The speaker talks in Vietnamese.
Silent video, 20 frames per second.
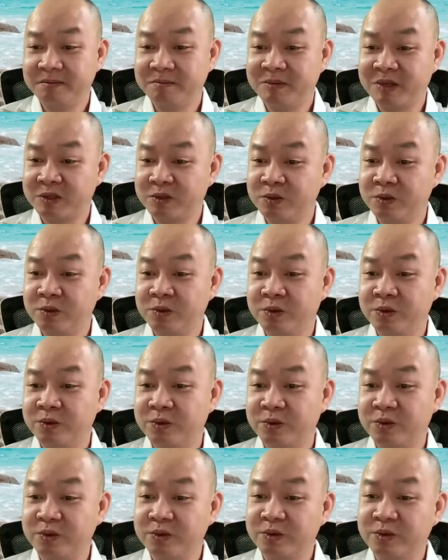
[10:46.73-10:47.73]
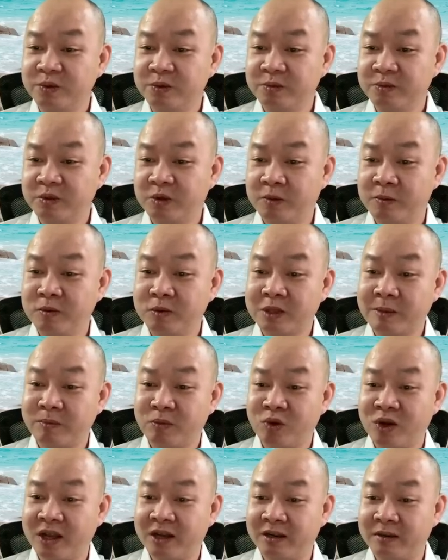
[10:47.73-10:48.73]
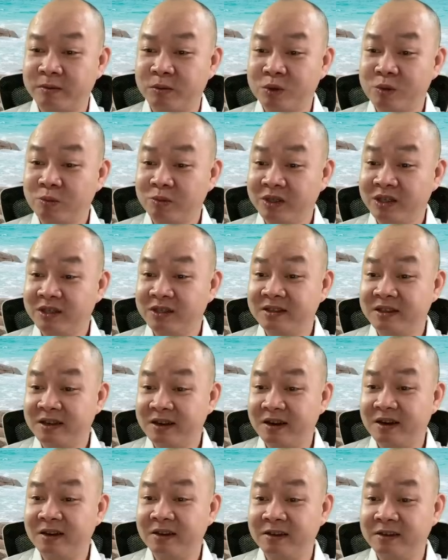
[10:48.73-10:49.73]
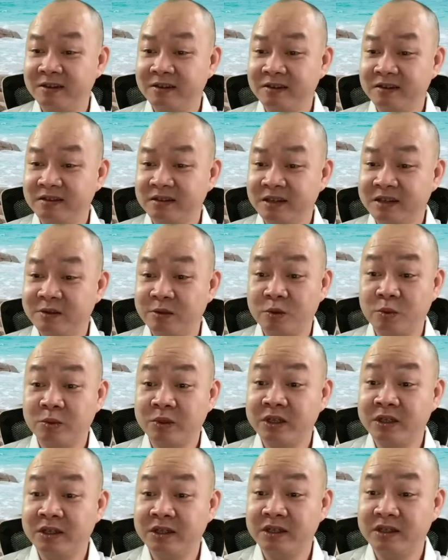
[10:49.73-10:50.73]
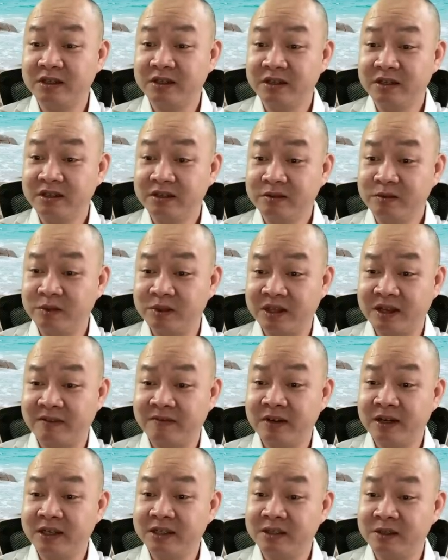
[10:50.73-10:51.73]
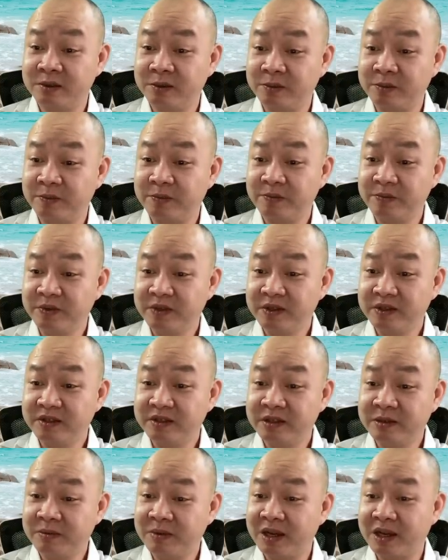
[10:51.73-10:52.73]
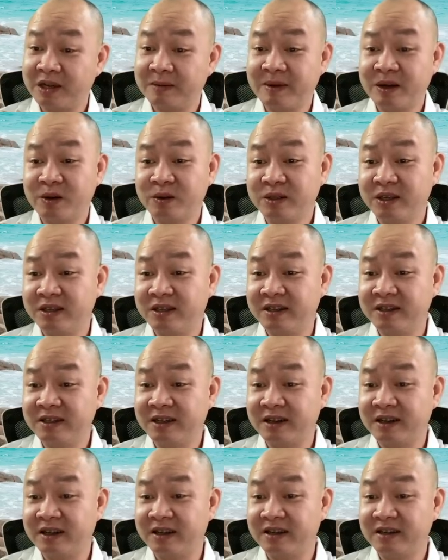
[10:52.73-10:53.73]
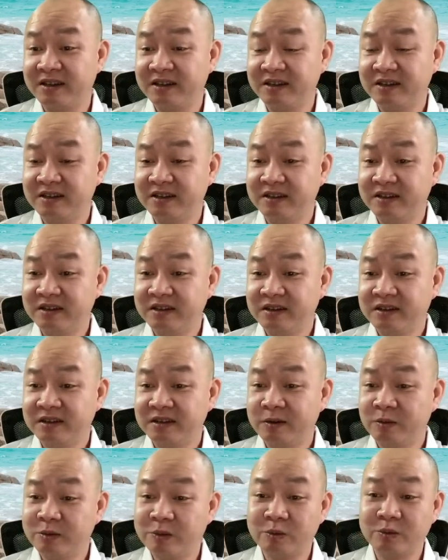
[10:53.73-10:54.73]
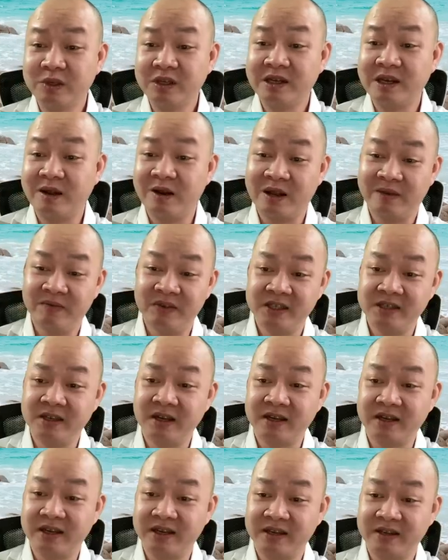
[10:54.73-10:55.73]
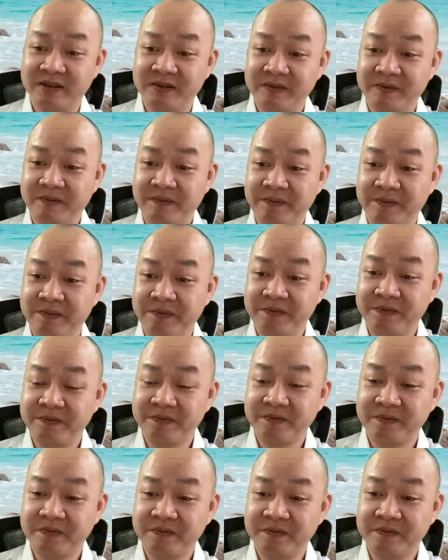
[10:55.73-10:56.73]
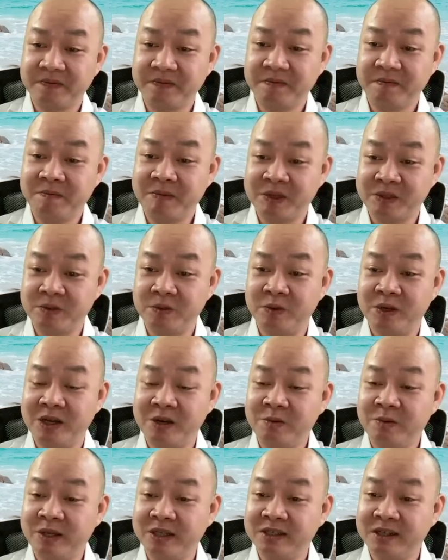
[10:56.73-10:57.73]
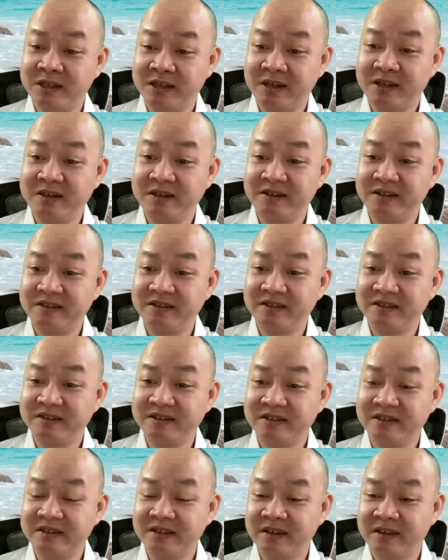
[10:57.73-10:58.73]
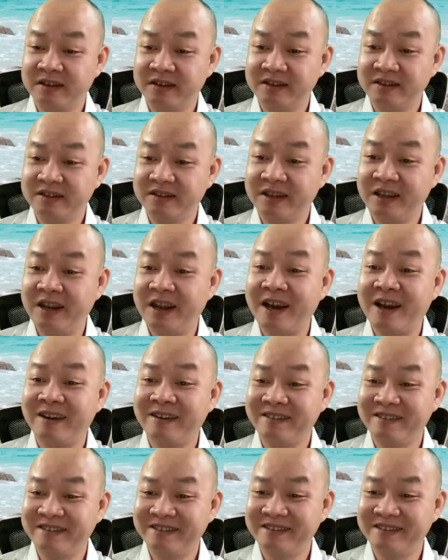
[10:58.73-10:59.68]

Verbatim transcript: mặc dù có một tập đoàn, một công ty rất là lớn, rất nhiều công ty của nhà vợ anh Trần Hùng, nhưng mà các bác có thể thấy rằng là không công ty nào làm về dược cả, mặc dù là ông này rất thân. Đó, kỳ lạ.